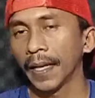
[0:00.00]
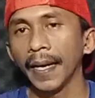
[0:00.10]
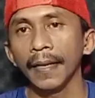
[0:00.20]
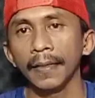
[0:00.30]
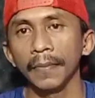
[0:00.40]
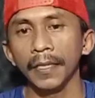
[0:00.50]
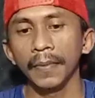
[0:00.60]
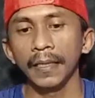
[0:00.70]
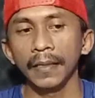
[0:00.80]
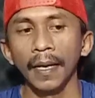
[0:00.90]
oke ya
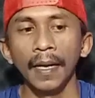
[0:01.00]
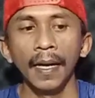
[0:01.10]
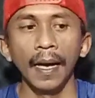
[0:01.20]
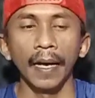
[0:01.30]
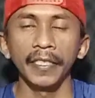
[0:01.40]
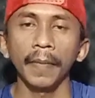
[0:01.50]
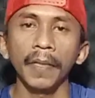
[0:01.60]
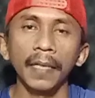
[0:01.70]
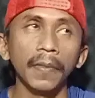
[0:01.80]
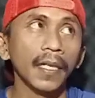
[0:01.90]
teman-teman uh,
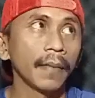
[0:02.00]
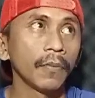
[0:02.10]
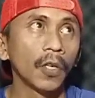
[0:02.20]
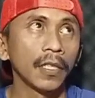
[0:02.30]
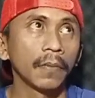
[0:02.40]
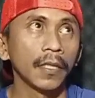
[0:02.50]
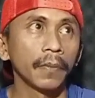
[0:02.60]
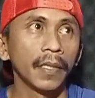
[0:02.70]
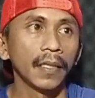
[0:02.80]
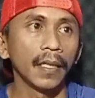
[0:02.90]
siap kirim-kirim buat
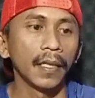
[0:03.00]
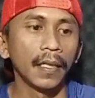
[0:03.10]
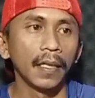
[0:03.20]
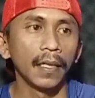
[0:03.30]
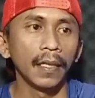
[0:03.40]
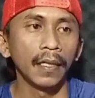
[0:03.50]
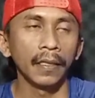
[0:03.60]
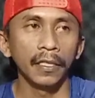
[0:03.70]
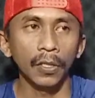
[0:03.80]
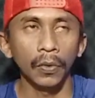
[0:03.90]
teman-teman uh,
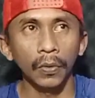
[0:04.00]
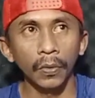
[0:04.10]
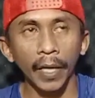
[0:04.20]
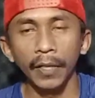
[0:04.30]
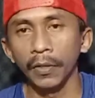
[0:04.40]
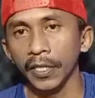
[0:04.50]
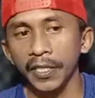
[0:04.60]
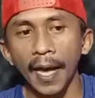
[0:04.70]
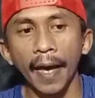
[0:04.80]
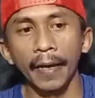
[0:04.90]
di seluruh
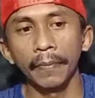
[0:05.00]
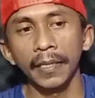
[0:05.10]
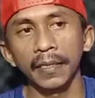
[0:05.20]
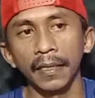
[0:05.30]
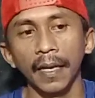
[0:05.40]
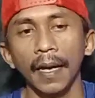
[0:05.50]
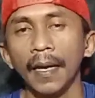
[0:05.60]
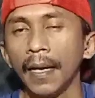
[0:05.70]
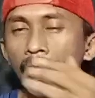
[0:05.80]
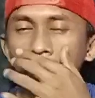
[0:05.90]
Indonesia yang pastinya
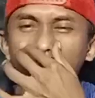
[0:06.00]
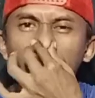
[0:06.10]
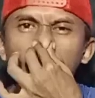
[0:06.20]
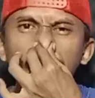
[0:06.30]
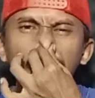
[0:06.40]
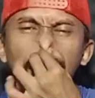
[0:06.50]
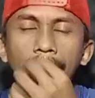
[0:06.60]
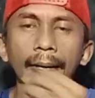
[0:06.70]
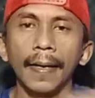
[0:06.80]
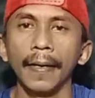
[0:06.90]

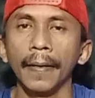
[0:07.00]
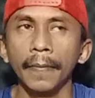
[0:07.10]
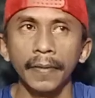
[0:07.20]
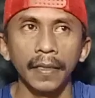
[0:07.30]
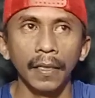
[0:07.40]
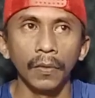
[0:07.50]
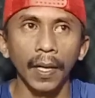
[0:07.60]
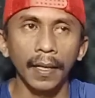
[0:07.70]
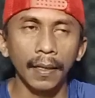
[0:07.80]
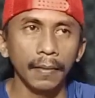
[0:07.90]
uh, di
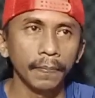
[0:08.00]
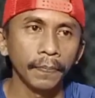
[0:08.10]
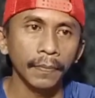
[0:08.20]
luar